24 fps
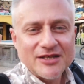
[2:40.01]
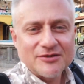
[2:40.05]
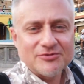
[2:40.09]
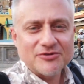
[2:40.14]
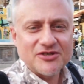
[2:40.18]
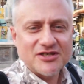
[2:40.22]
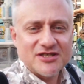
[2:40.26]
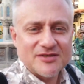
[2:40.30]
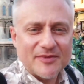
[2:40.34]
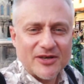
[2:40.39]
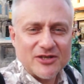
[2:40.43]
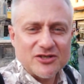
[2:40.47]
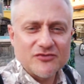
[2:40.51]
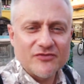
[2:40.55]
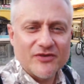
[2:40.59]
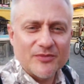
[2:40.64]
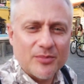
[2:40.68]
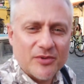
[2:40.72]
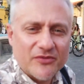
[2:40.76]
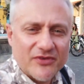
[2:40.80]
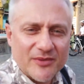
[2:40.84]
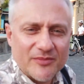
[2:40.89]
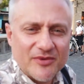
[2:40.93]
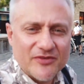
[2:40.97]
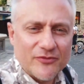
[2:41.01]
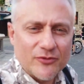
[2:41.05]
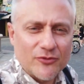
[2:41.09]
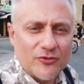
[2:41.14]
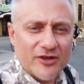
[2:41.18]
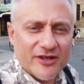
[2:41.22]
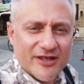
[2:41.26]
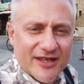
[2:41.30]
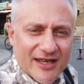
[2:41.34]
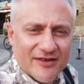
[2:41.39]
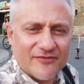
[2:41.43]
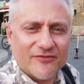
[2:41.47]
I słuchajcie, z Madzią wam powiemy w
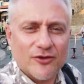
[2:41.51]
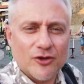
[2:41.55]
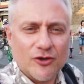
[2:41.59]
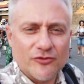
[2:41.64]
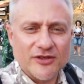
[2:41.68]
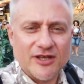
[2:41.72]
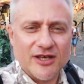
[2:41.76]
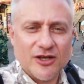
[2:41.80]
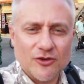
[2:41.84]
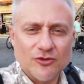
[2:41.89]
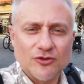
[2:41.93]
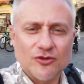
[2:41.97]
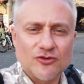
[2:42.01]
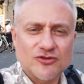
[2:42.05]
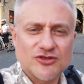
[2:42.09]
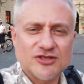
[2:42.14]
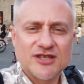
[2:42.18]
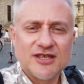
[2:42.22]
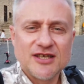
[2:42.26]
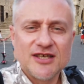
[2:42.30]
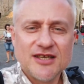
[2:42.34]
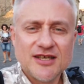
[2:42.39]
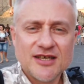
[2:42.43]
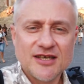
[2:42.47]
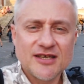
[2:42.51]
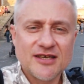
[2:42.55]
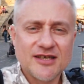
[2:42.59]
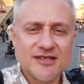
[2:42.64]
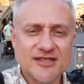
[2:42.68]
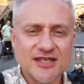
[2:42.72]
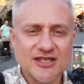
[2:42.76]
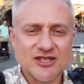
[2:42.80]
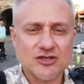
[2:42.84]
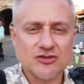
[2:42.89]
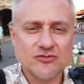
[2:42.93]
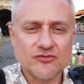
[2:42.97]
ogóle, jak wygląda RODOS
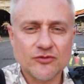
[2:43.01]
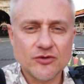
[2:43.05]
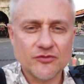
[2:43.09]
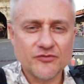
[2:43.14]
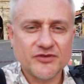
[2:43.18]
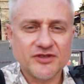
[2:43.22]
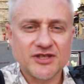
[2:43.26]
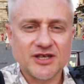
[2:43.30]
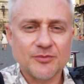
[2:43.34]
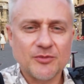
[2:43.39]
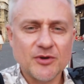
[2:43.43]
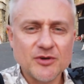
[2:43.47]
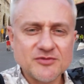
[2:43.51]
e, za czasów covid -a.